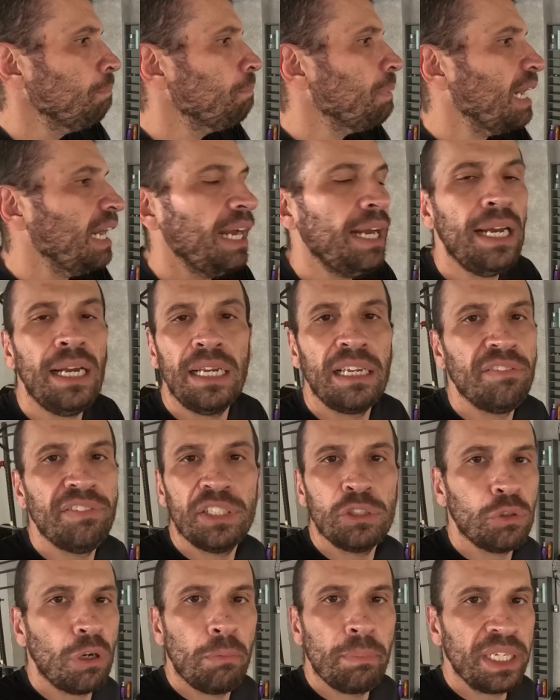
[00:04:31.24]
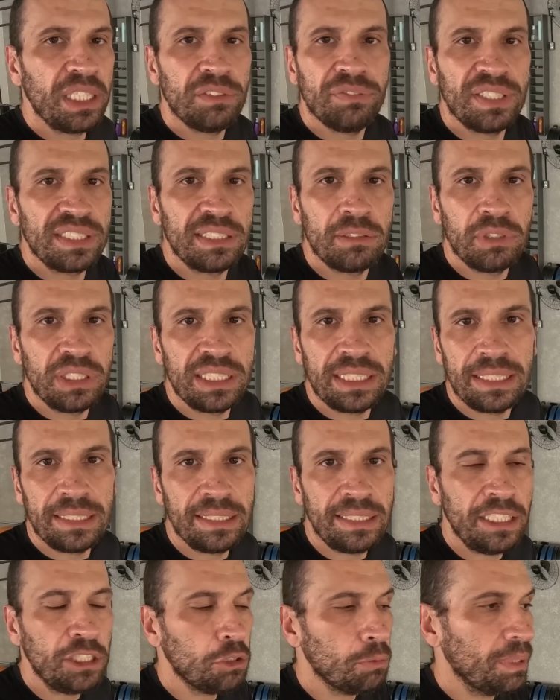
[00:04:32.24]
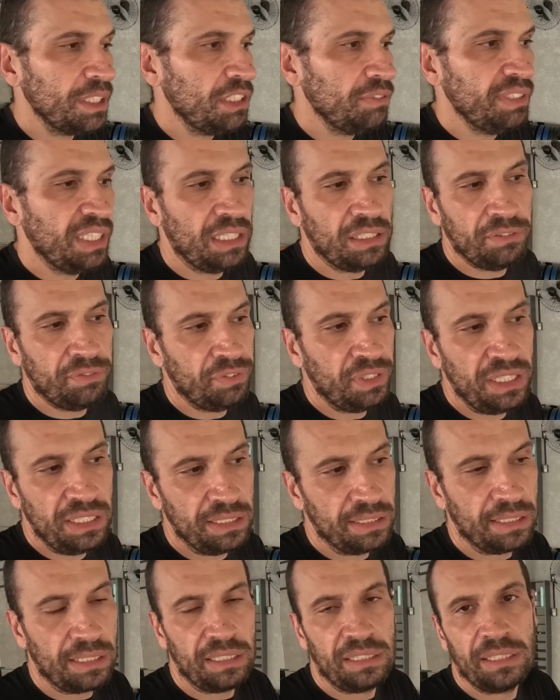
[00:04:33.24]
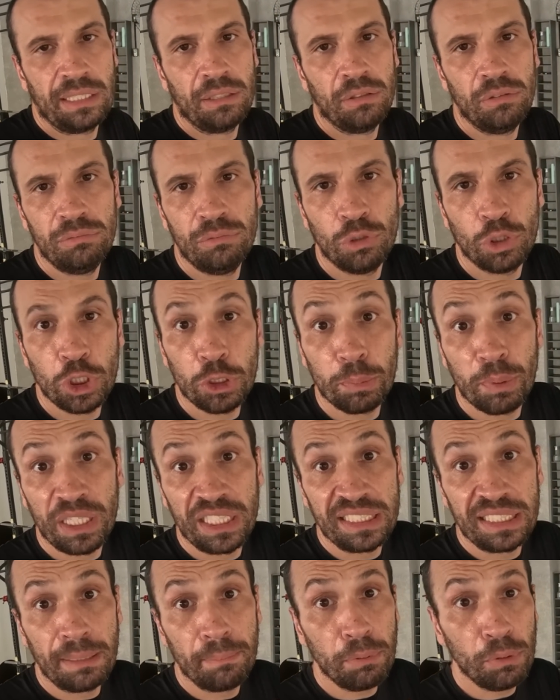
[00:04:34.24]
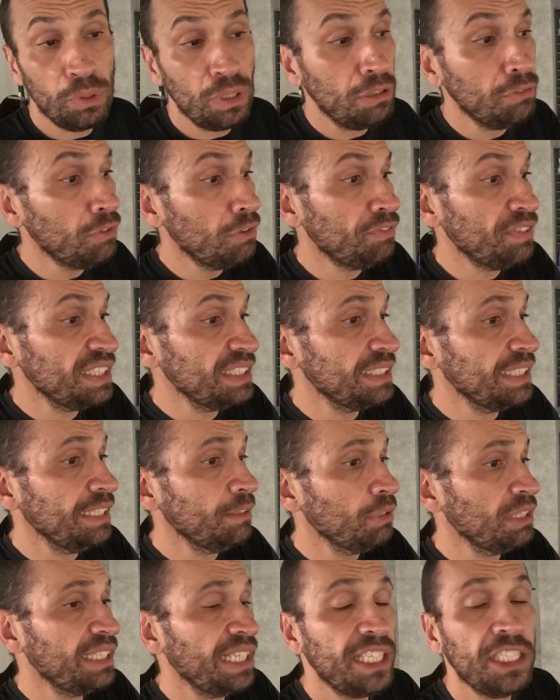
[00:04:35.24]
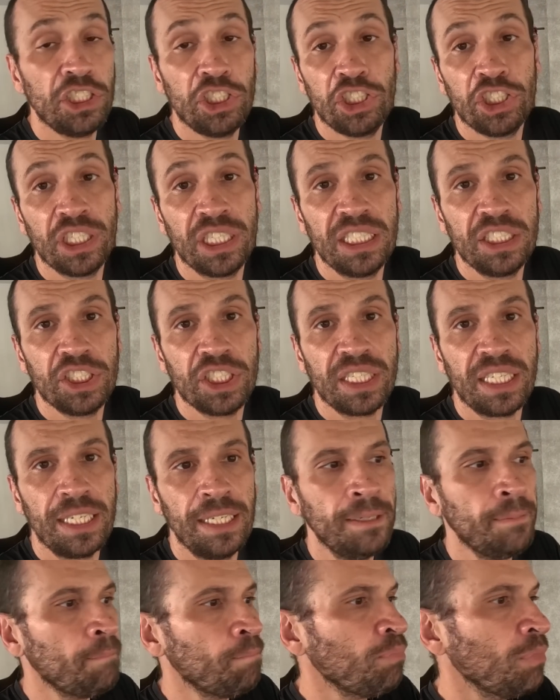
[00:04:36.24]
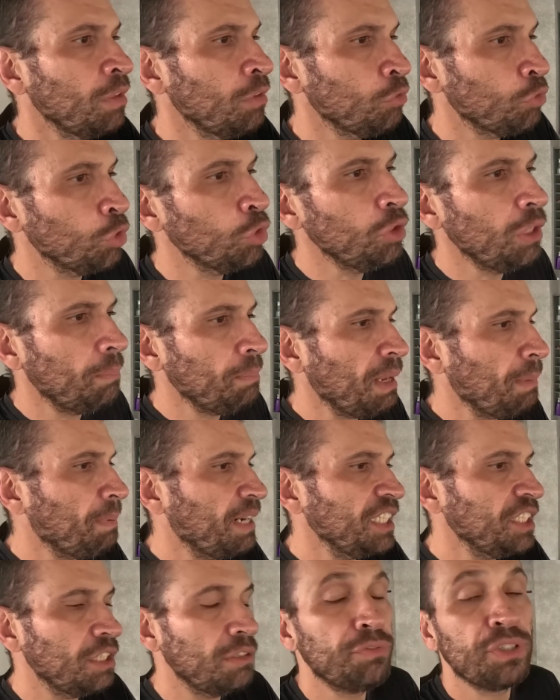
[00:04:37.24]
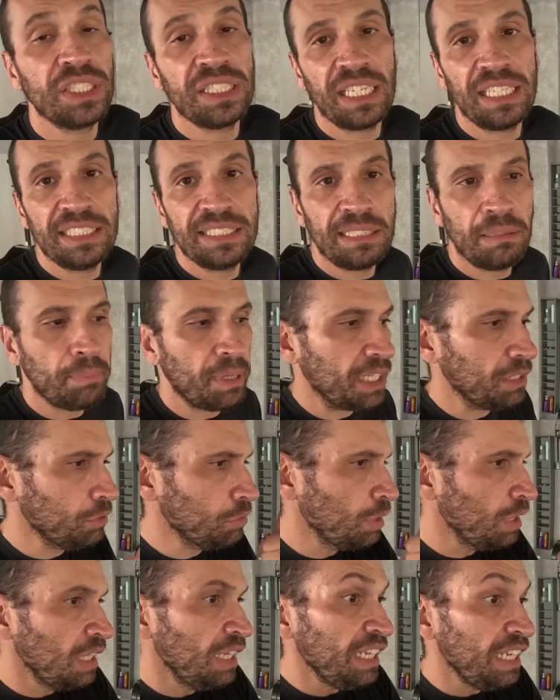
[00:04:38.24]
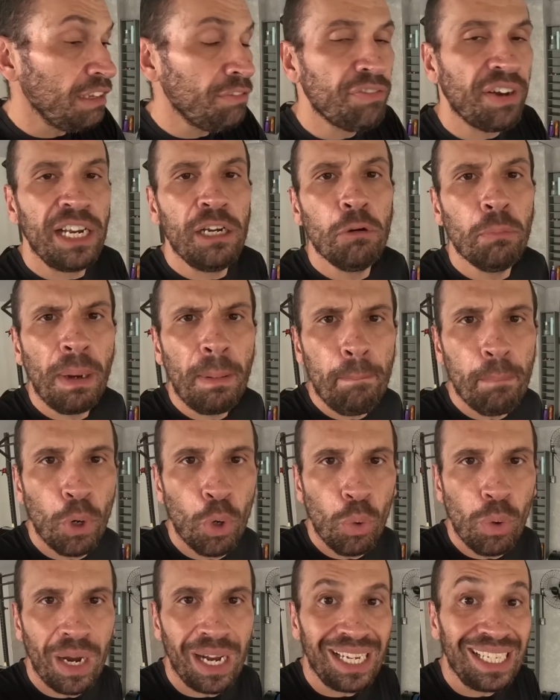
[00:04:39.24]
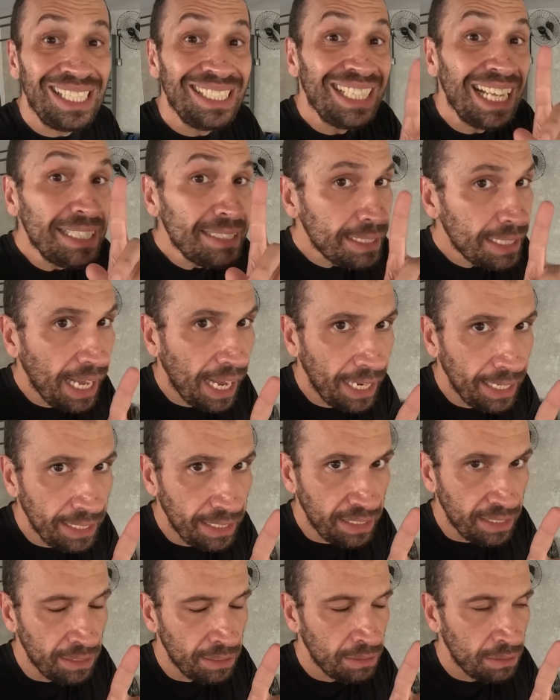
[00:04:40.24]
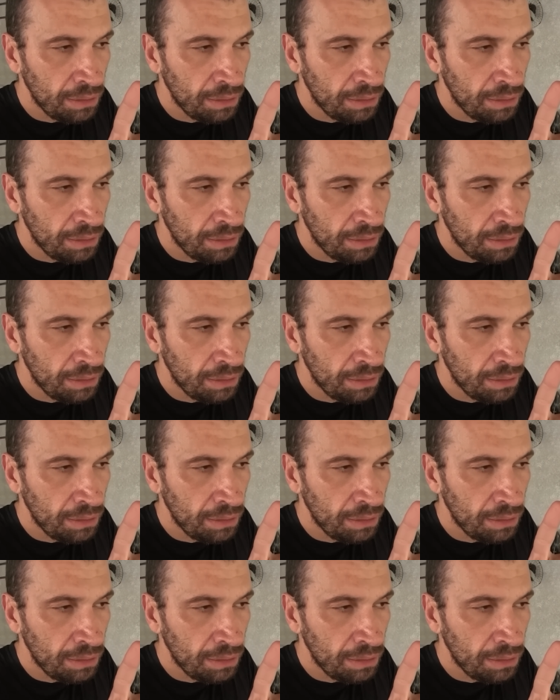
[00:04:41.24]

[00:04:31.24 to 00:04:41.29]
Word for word: para eventualmente fazer um exercício, uma atividade física. Então, hoje, por exemplo, eu vou fazer com a Tech Shirt aqui toda a minha parte de fortalecimento e vai numa boa. E detalhe,